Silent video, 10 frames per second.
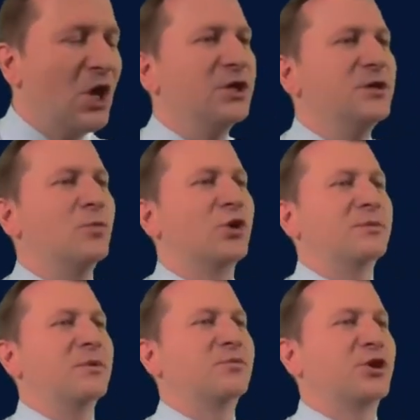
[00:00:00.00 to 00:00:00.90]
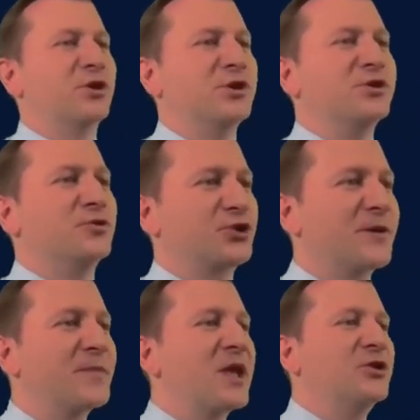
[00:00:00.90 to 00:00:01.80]
No i możemy przechodzić
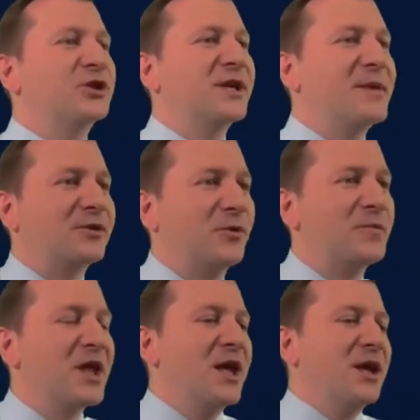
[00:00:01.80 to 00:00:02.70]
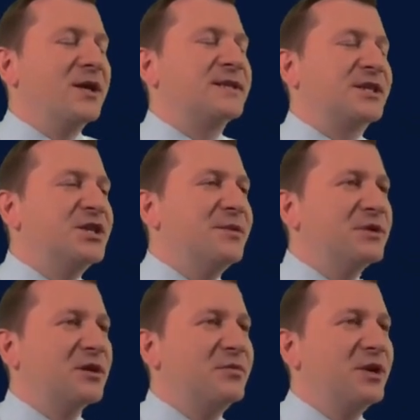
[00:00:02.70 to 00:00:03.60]
już do tematu.
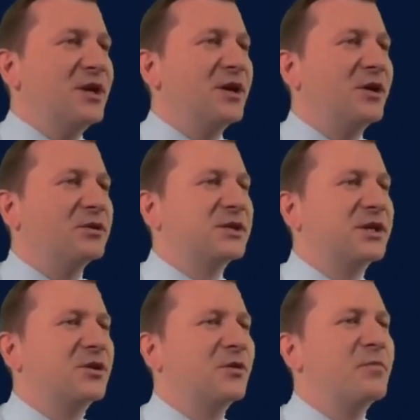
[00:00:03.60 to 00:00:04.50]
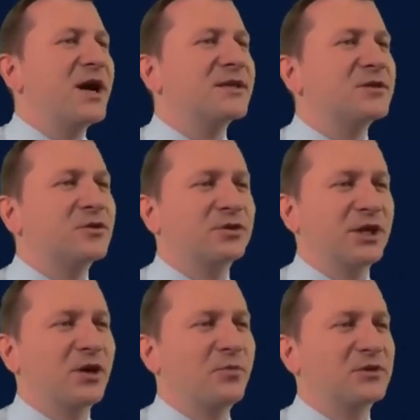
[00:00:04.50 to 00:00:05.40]
Zaczniemy sobie od takiego bardzo
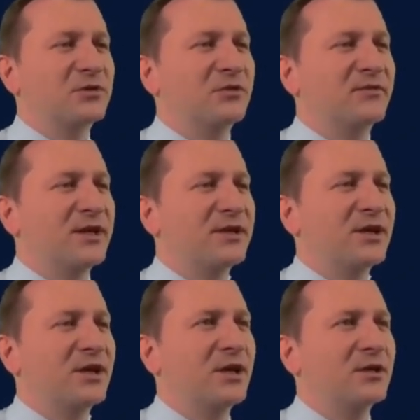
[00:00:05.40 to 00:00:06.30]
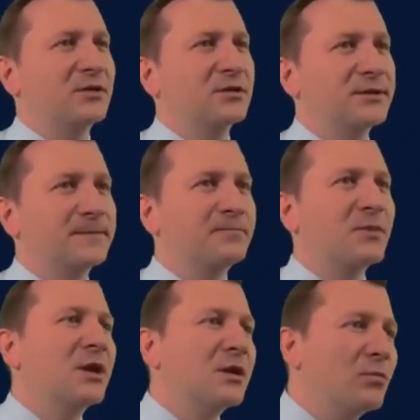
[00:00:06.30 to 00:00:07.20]
krótkiego podsumowania e,
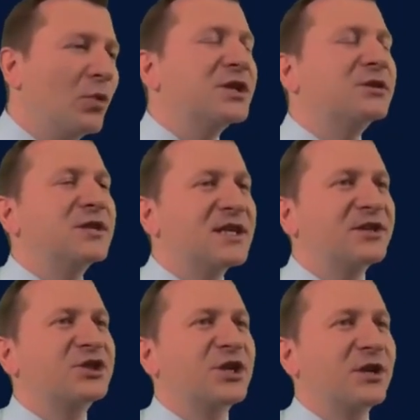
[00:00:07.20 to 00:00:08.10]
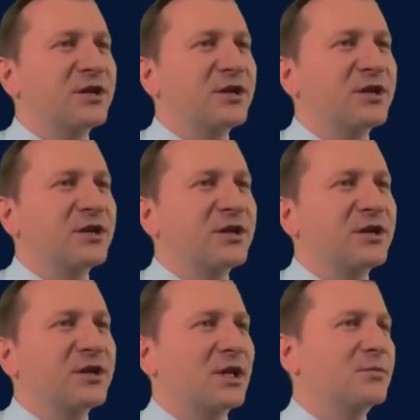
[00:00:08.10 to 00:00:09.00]
można to nazwać szalonego
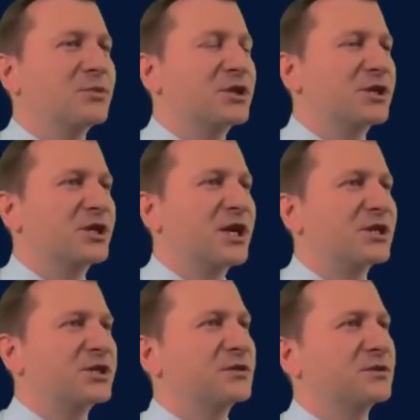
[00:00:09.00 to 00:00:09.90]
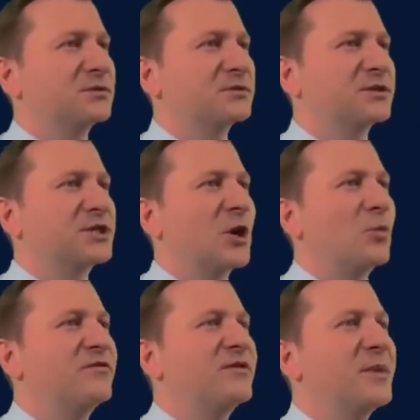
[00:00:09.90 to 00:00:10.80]
roku, tak? Myślę, że każdy
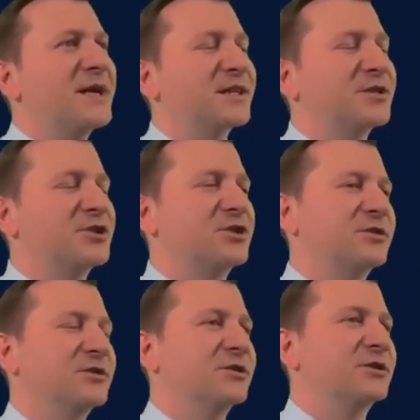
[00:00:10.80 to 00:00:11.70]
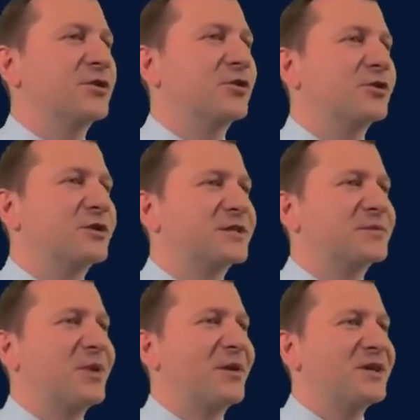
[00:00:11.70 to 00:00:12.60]
chciałby wymazać y, ten rok
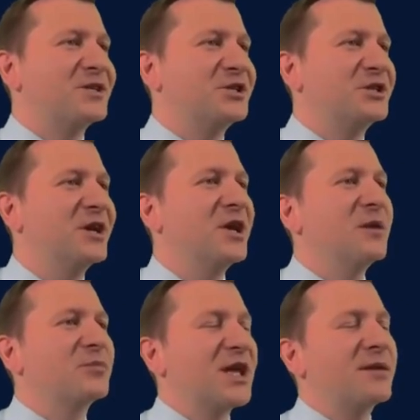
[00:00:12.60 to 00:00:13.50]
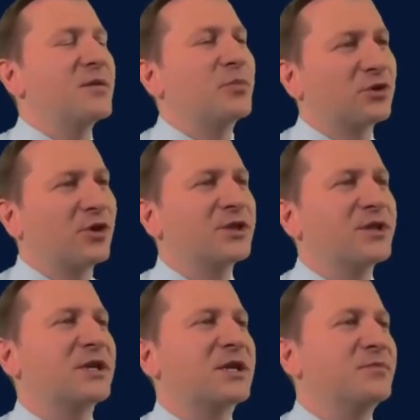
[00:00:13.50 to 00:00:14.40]
z pamięci, przynajmniej pod
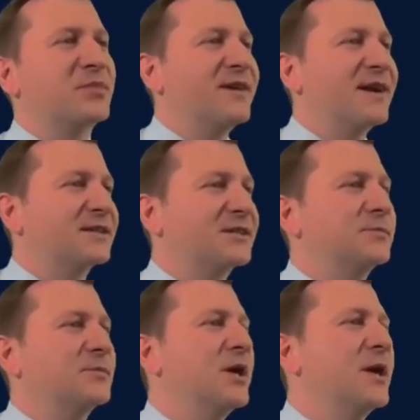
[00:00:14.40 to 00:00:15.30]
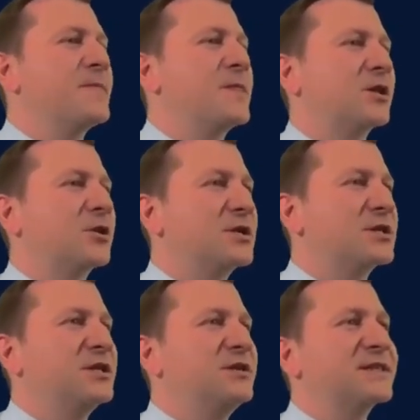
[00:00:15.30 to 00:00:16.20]
kątem takim prywatnym,
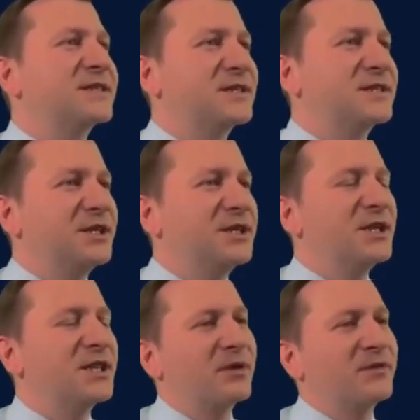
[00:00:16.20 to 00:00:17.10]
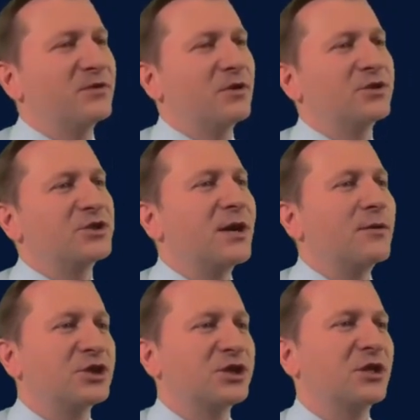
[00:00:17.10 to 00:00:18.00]
natomiast inwestycyjnie na pewno
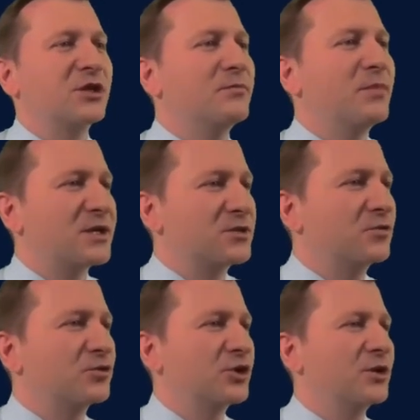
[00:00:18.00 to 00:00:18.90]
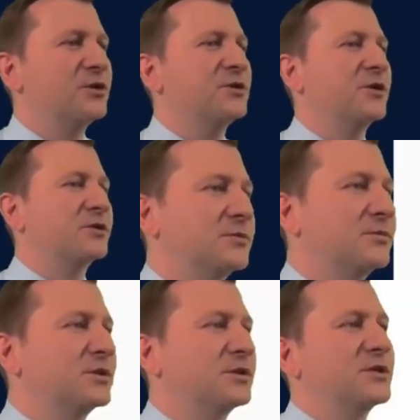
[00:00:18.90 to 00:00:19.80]
działo się bardzo dużo o
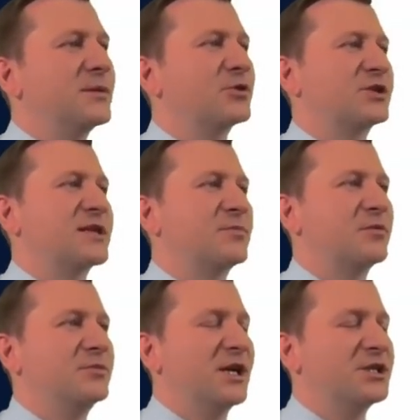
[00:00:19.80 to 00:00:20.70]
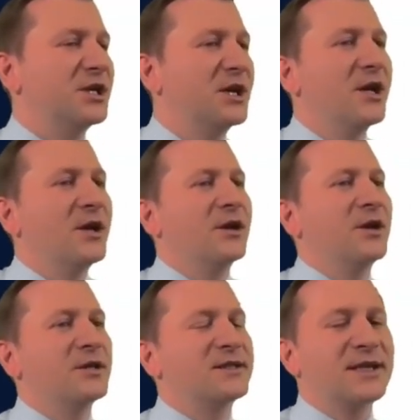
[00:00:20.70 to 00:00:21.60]
tym y, nie można zapominać.
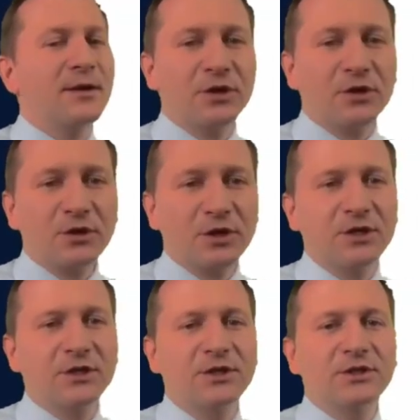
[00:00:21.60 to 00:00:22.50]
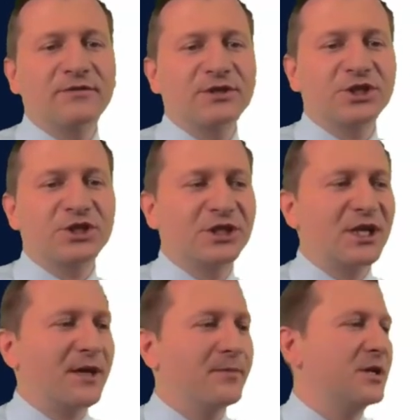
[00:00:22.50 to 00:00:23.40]
Y, cały rok towarzyszy
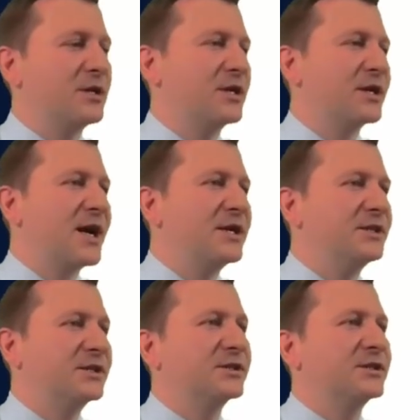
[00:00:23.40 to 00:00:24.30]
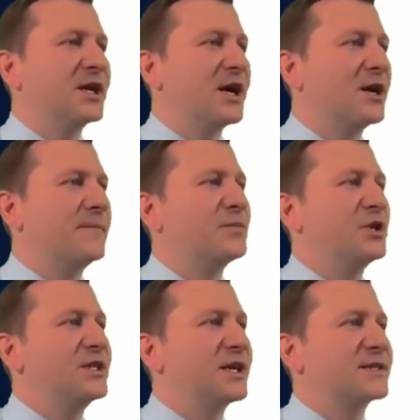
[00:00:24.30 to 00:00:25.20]
nam rajd na
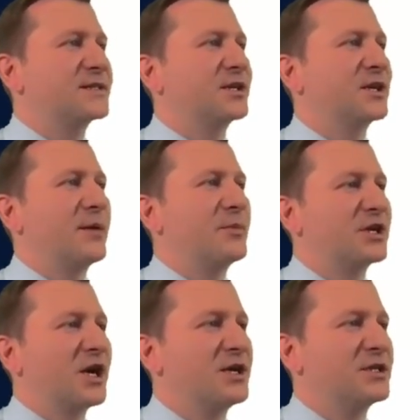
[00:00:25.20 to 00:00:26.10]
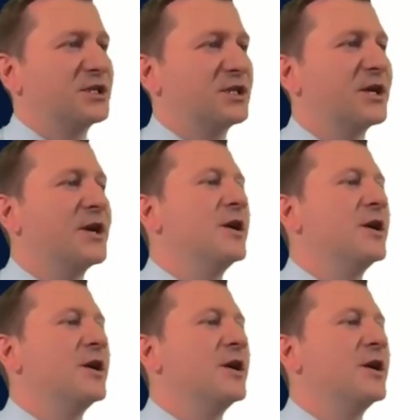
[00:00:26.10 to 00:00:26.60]
indeksach amerykańskich.